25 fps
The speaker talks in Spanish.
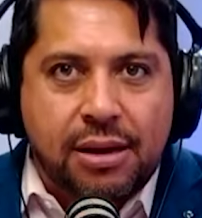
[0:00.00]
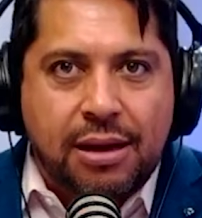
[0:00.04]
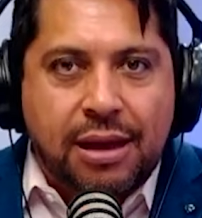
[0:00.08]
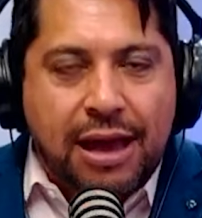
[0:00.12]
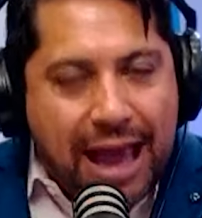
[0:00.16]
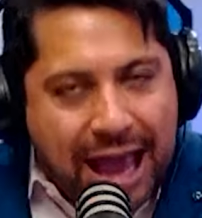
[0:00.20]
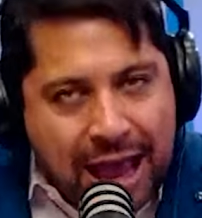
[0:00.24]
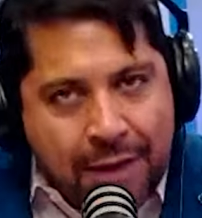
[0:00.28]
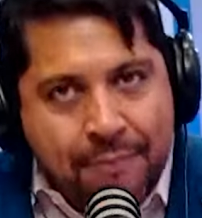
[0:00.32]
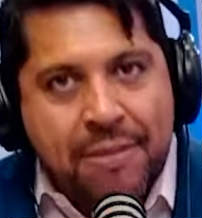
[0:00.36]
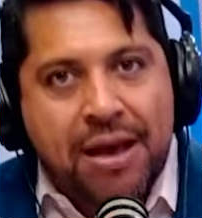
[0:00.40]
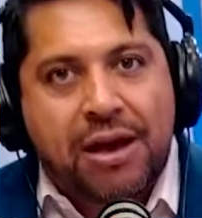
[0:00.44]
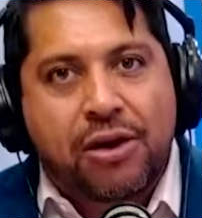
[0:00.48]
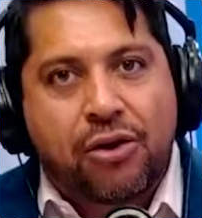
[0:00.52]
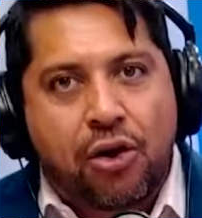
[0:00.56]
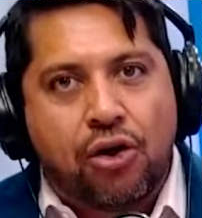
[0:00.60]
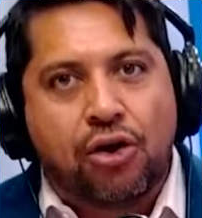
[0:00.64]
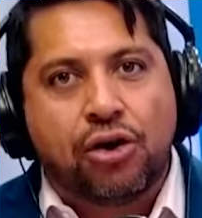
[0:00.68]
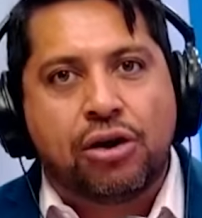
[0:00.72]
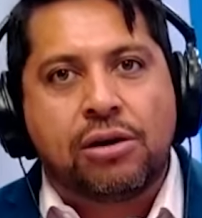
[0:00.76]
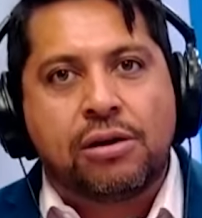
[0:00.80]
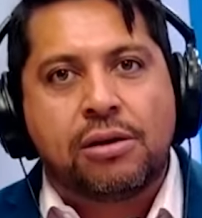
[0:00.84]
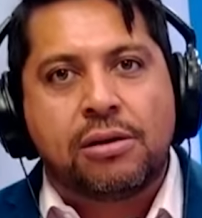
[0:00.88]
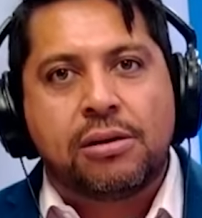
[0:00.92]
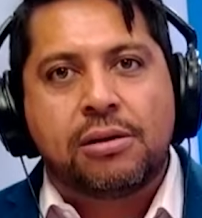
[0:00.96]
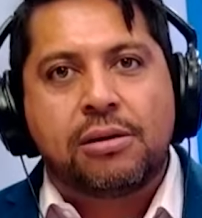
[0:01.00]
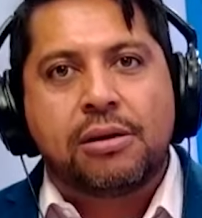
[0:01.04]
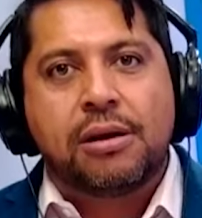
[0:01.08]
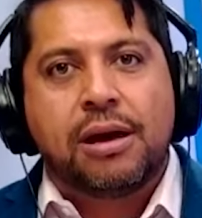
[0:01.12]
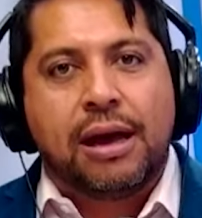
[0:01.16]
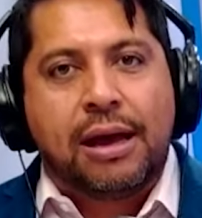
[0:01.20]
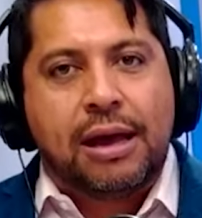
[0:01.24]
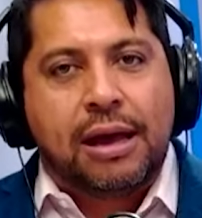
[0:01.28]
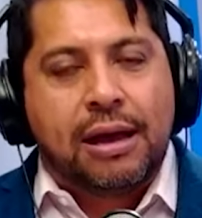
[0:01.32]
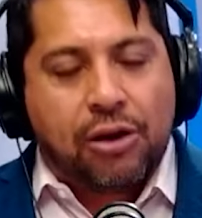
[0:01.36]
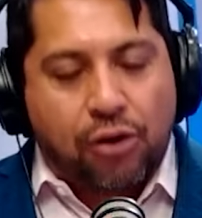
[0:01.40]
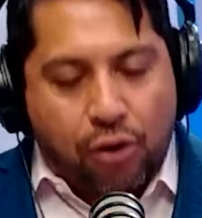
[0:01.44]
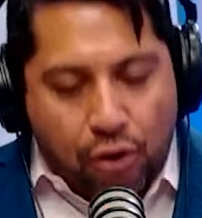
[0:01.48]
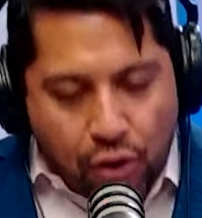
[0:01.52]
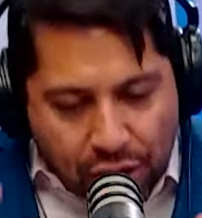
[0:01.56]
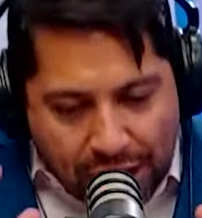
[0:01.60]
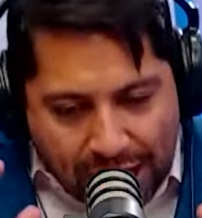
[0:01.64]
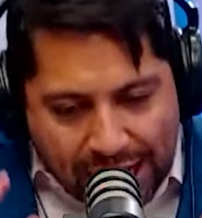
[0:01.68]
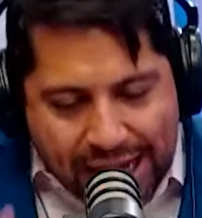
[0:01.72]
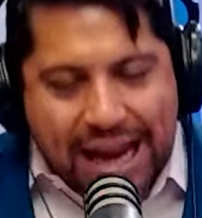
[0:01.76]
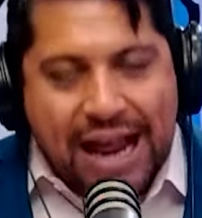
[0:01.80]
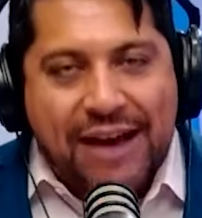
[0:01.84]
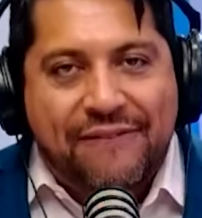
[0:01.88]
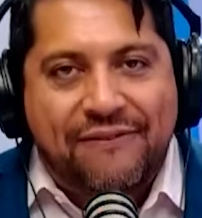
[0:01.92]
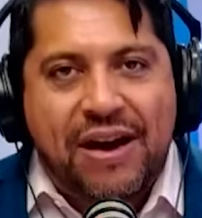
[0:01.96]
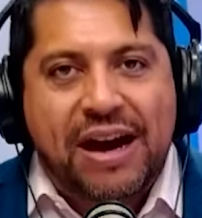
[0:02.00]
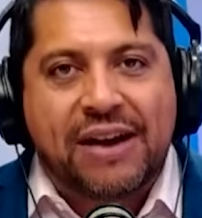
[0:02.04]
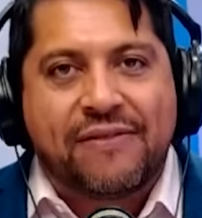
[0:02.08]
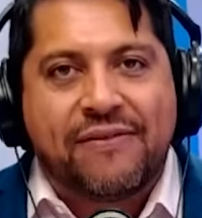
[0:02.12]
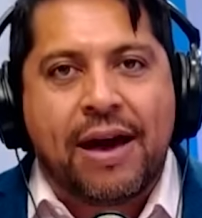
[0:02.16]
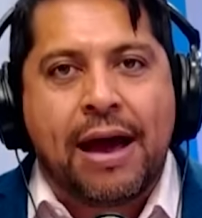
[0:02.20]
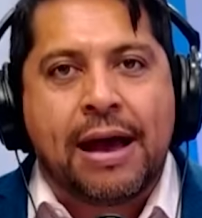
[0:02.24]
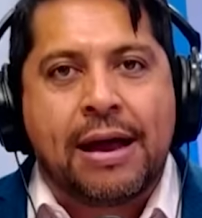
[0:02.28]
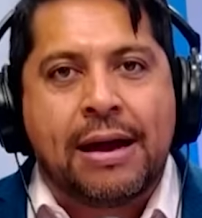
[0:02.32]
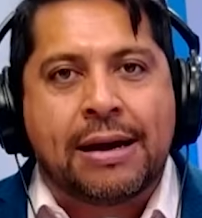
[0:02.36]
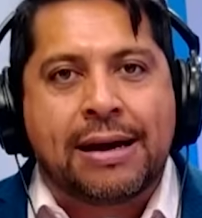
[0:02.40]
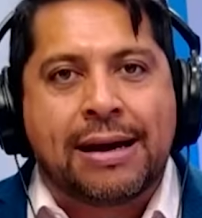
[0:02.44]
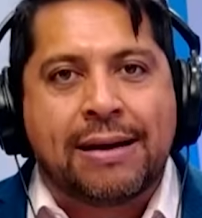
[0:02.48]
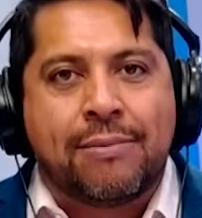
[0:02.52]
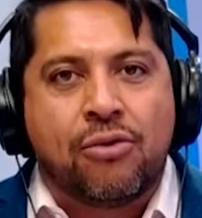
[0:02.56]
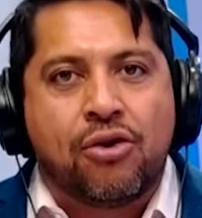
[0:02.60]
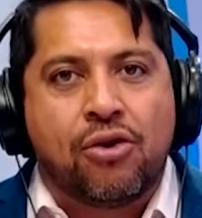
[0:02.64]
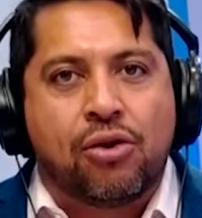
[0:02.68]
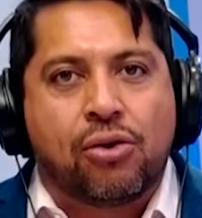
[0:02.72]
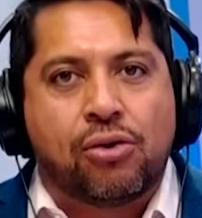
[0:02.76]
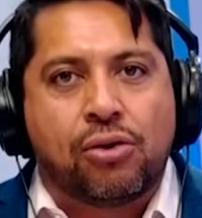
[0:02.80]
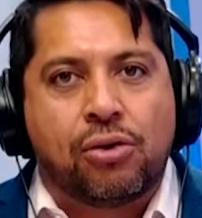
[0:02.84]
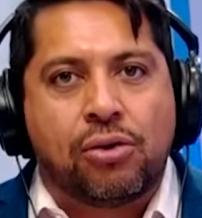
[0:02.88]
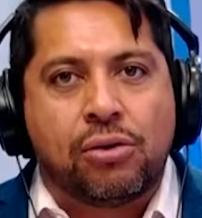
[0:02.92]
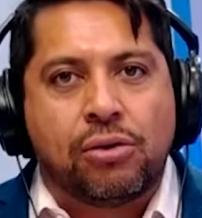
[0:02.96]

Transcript: Es mejor colocar las barbas en remojo,